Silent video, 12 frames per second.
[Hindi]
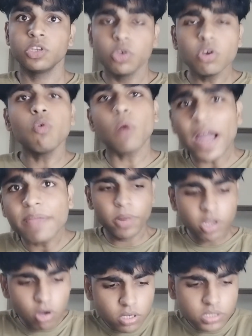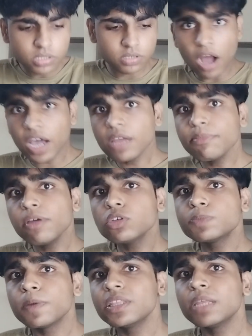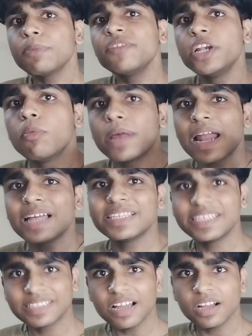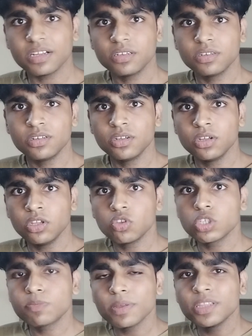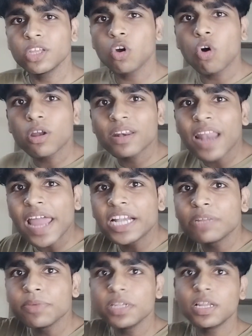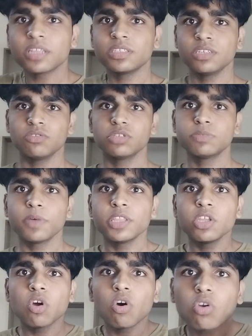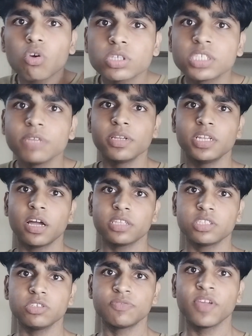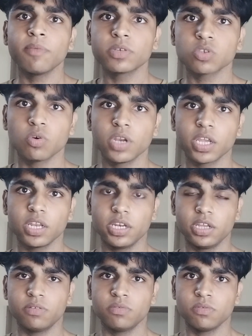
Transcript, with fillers: यू नो वाई बिकॉज अगर मैं उस बंदे पे वीडियो बना देता तो उस बंदे को और लाइट मिल जाती उस बंदे को और रोशनी मिल जाती इस फेमस होने के लिए